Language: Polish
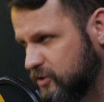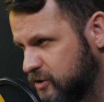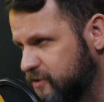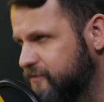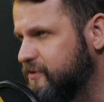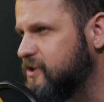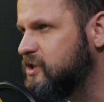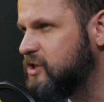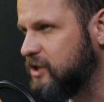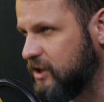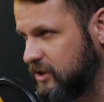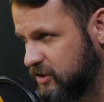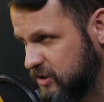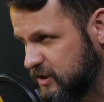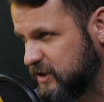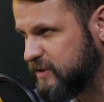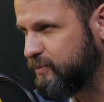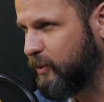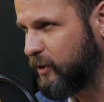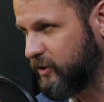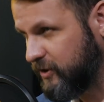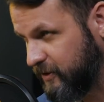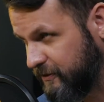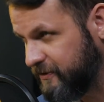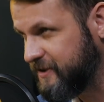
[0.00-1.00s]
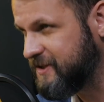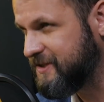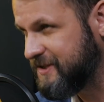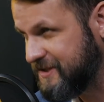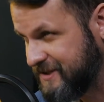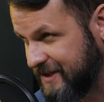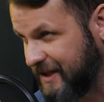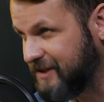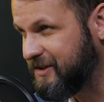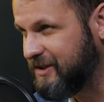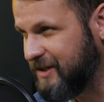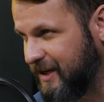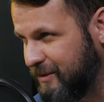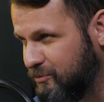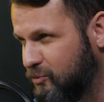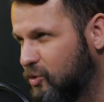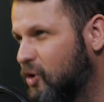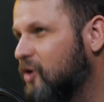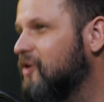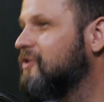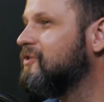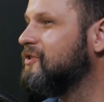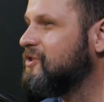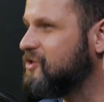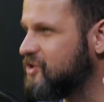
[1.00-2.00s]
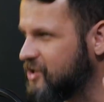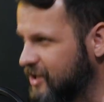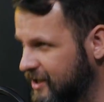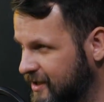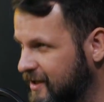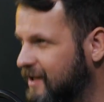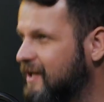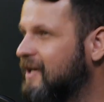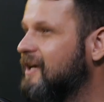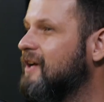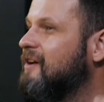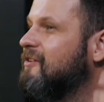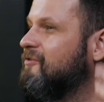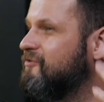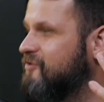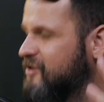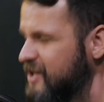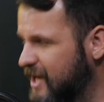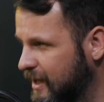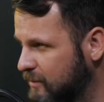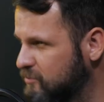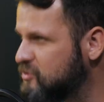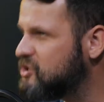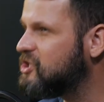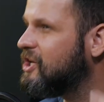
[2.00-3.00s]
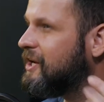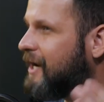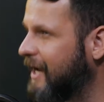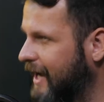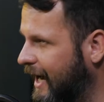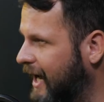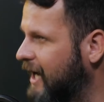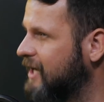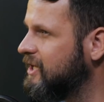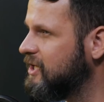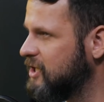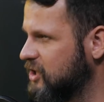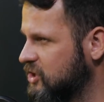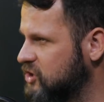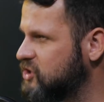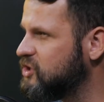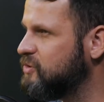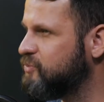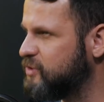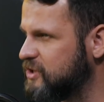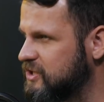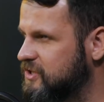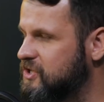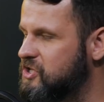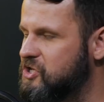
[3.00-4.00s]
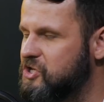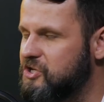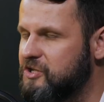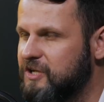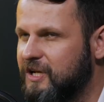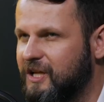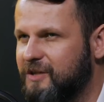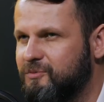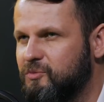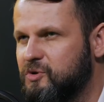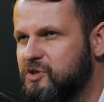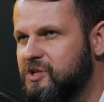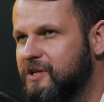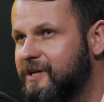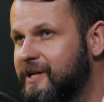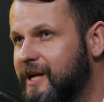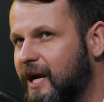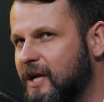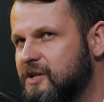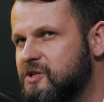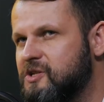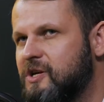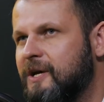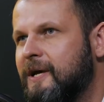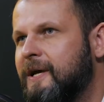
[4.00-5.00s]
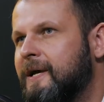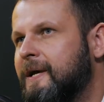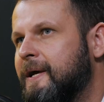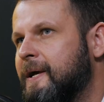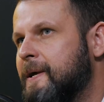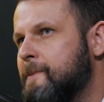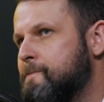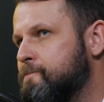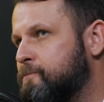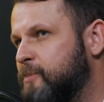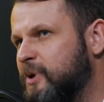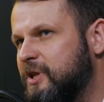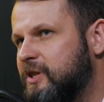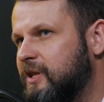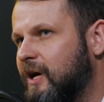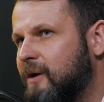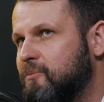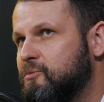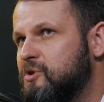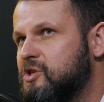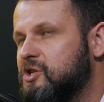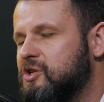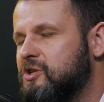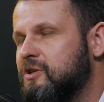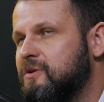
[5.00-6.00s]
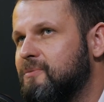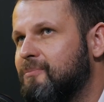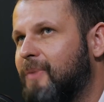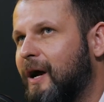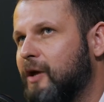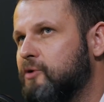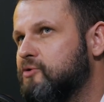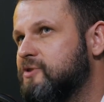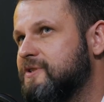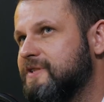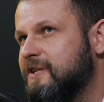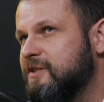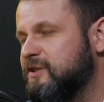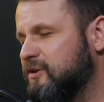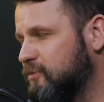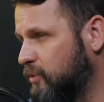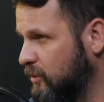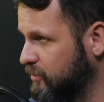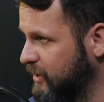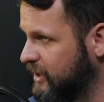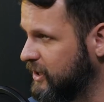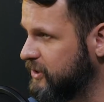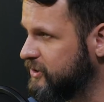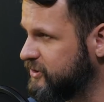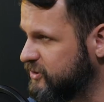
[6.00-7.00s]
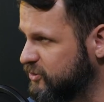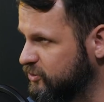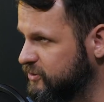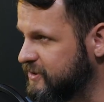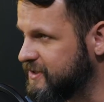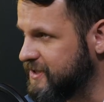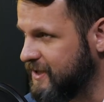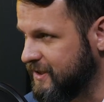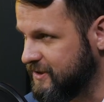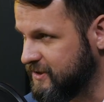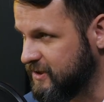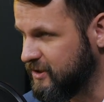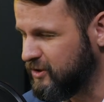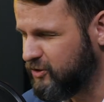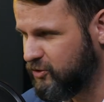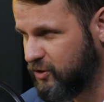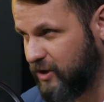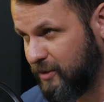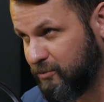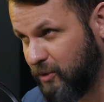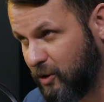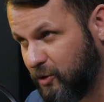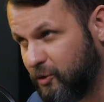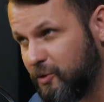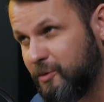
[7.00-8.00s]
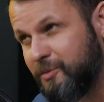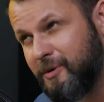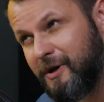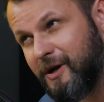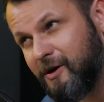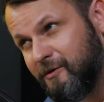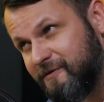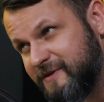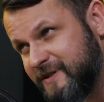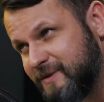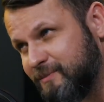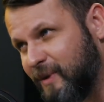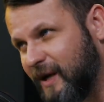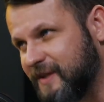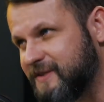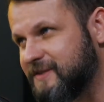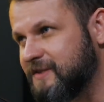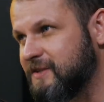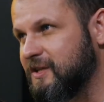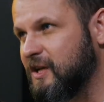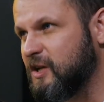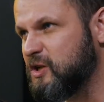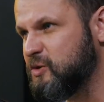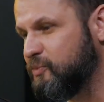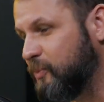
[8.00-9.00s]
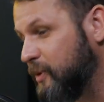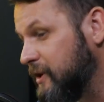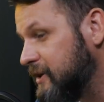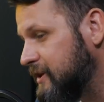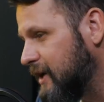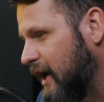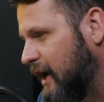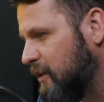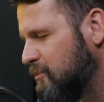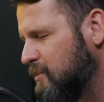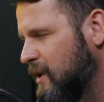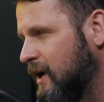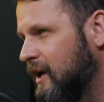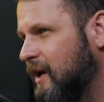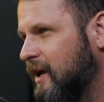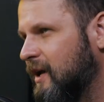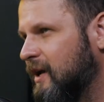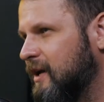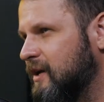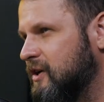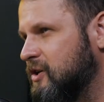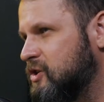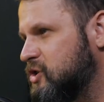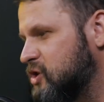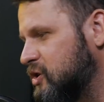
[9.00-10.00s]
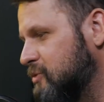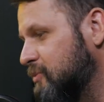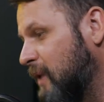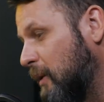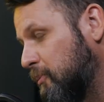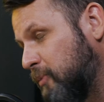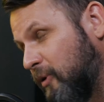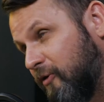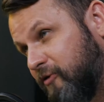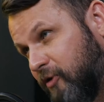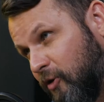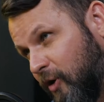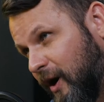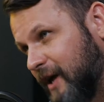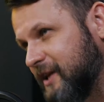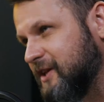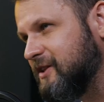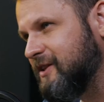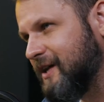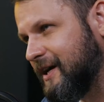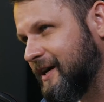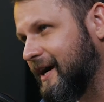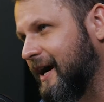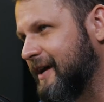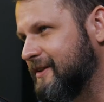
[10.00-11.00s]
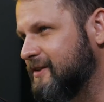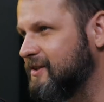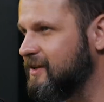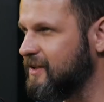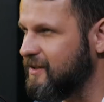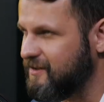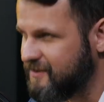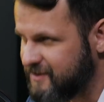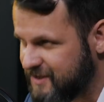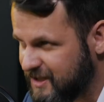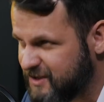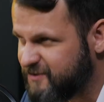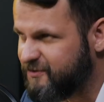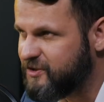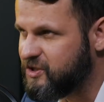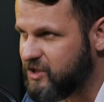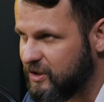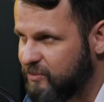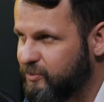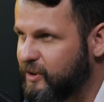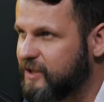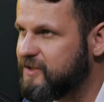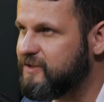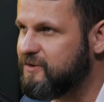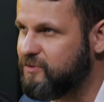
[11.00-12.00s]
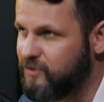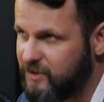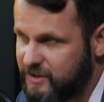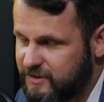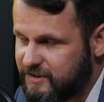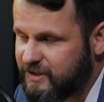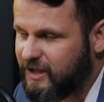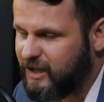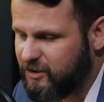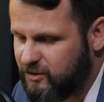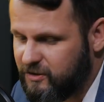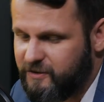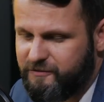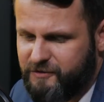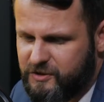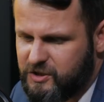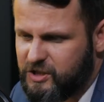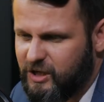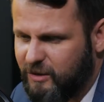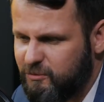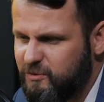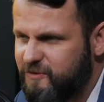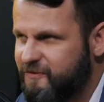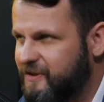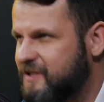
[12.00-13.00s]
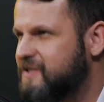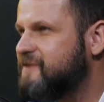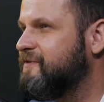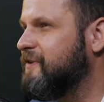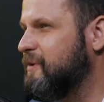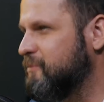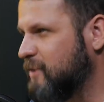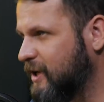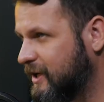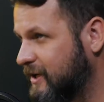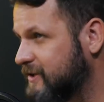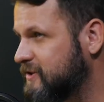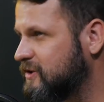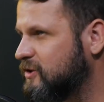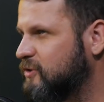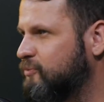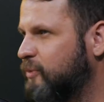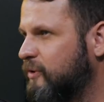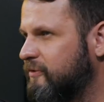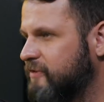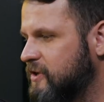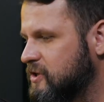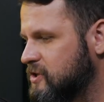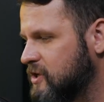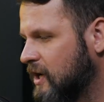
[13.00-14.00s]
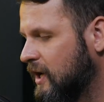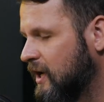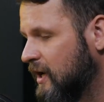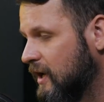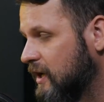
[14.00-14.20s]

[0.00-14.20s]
Oczywiście jeśli sportowiec jest na tyle młody, że wiem, że realnie jeszcze przez 10 lat może grać. Pytam, czy ma już za sobą jakieś sukcesy, które mogłyby go wzmacniać. Pytam, e, czy ma powołanie na kadrę. Zazwyczaj pracuję z kadrowiczami, więc wiem jaka jest odpowiedź.